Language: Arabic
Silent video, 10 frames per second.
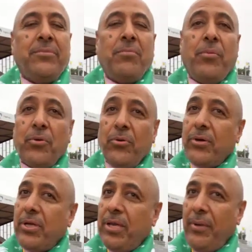مبروك
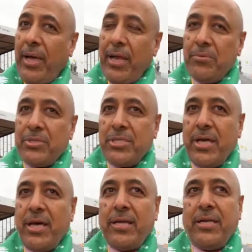لمعالي
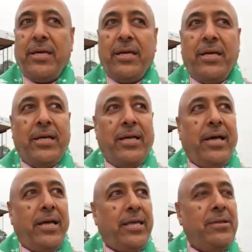المستشار
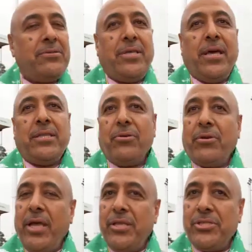اخي الاستاذ
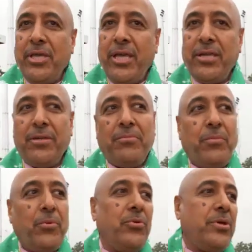تركي ال الشيخ
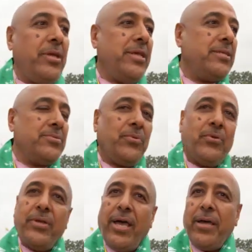مبروك
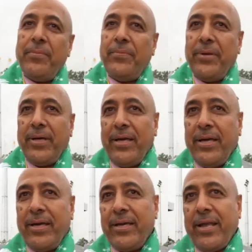لسمو النائب
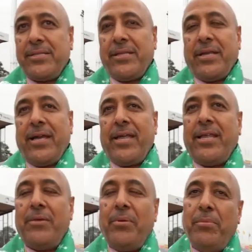رئيسة
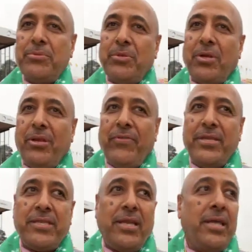الرياضة الامير عبد العزيز بن تركي
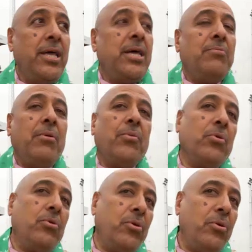الفيصل
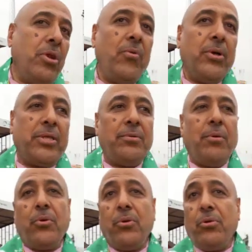مبروك لكل الوطن
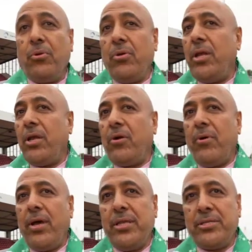مبروك لكل
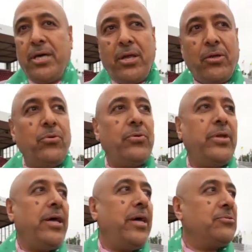الاخوان اللي
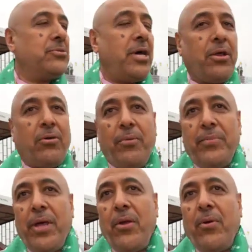شاركونا وشاركوا
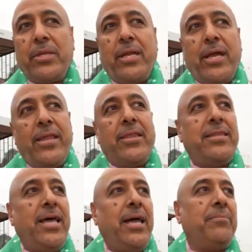ابناء الوطن هذا
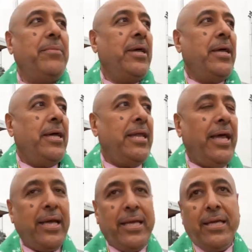الدعم
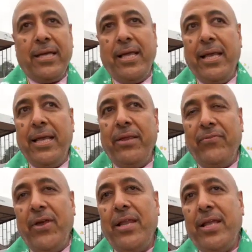الحقيقة اللي
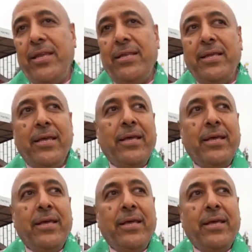فعلا